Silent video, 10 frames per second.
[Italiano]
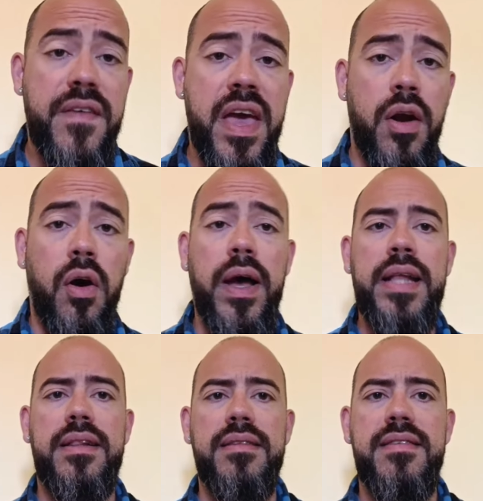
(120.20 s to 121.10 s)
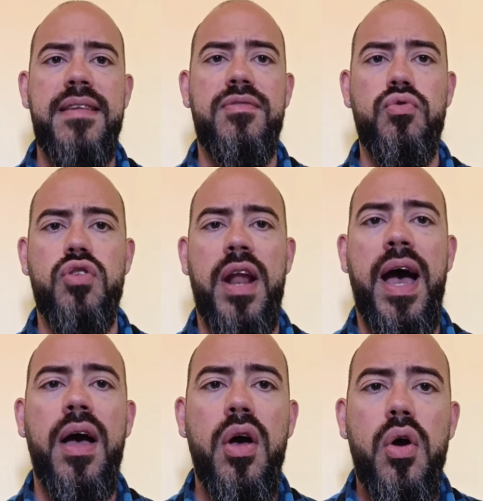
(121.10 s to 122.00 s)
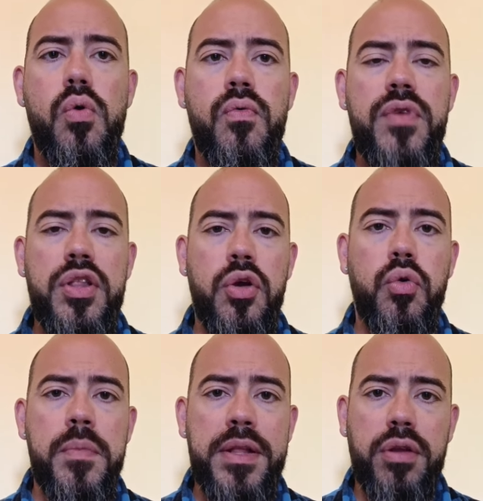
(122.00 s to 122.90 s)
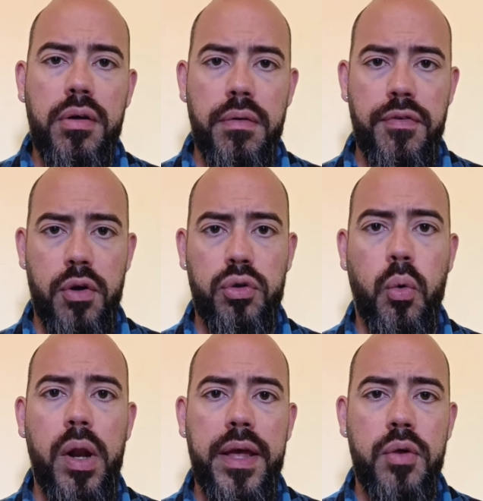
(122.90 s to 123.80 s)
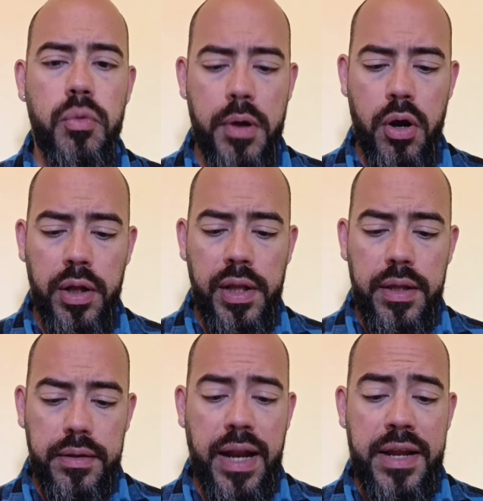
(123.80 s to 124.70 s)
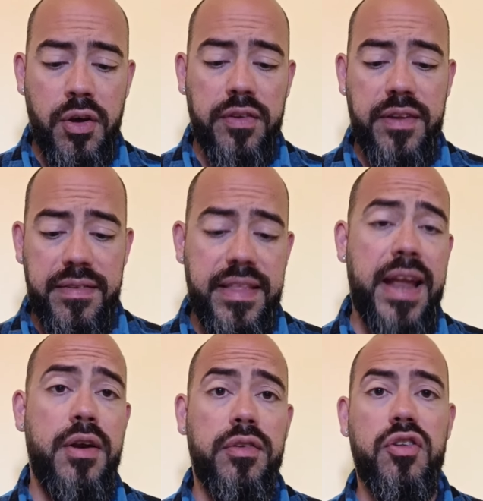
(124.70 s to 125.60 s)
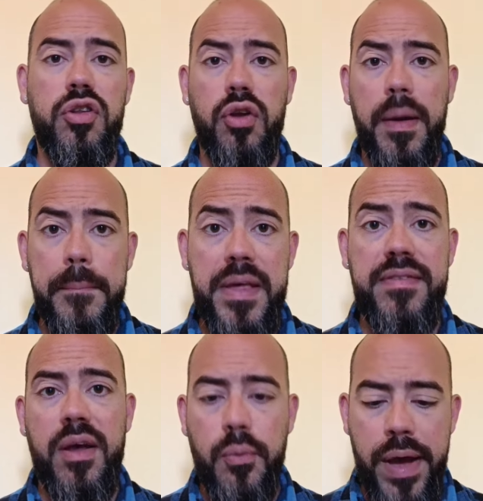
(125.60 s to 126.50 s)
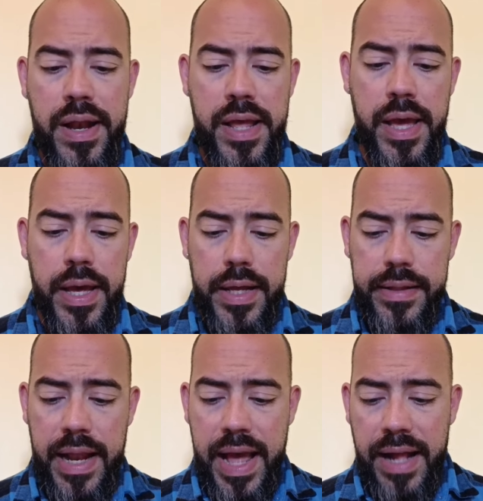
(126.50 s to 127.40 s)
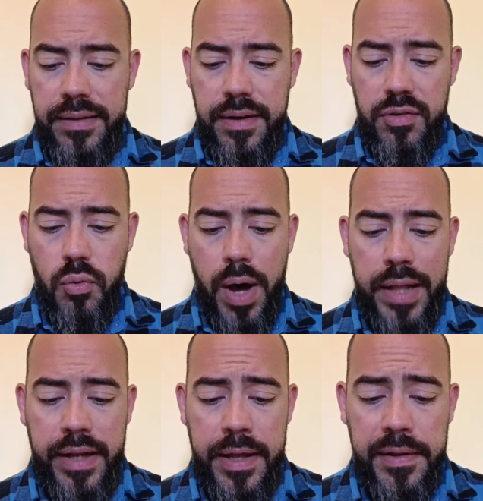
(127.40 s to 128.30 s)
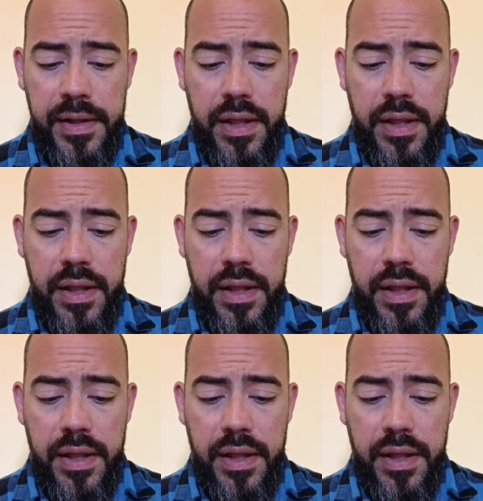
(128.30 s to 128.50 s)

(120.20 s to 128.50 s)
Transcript: Vero, e in tal senso uscirà un video in cui metto a confronto qualche numero tra i nostri esterni, i nostri centrocampisti e quelli delle altre squadre.